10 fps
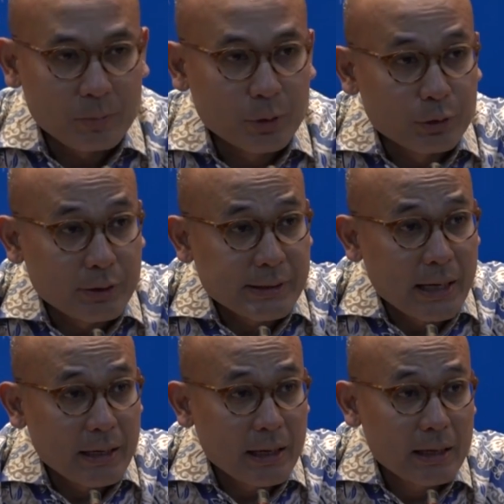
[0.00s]
Menurut
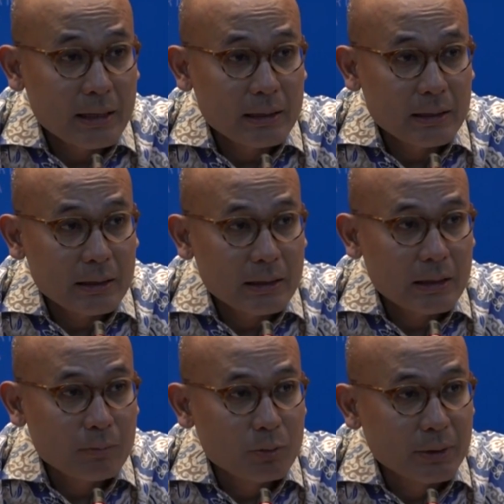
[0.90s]
rencana
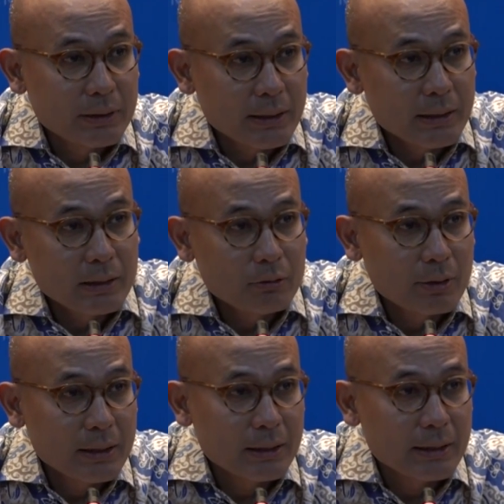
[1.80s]
Ibu Menteri
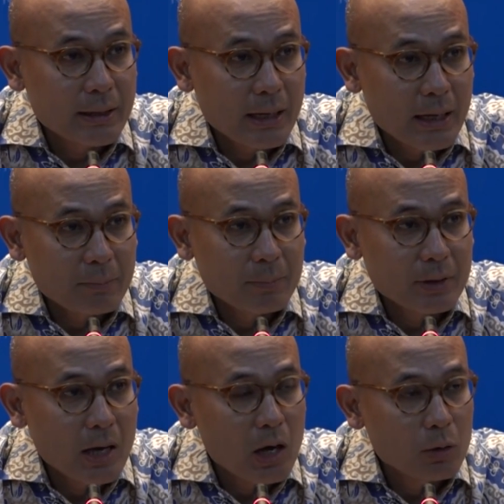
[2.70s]
Luar Negeri akan
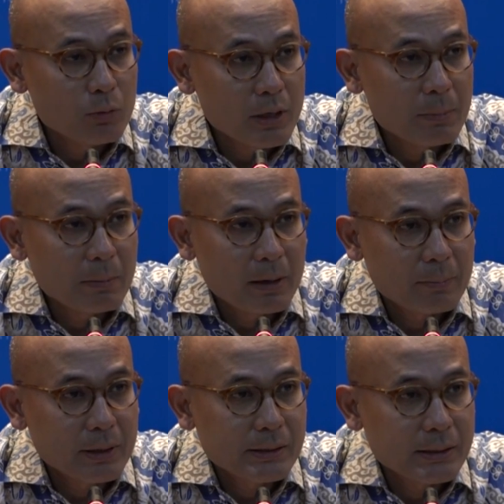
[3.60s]
mendahului
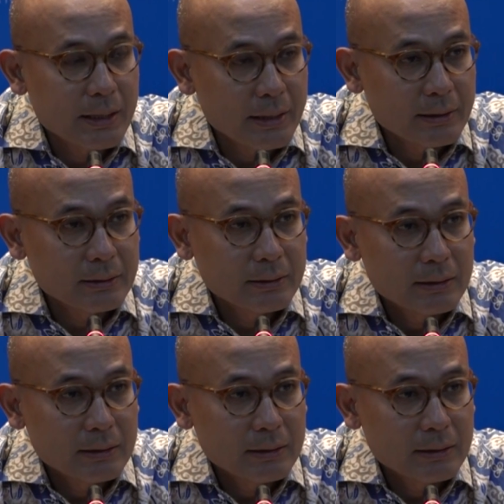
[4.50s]
Bapak Presiden.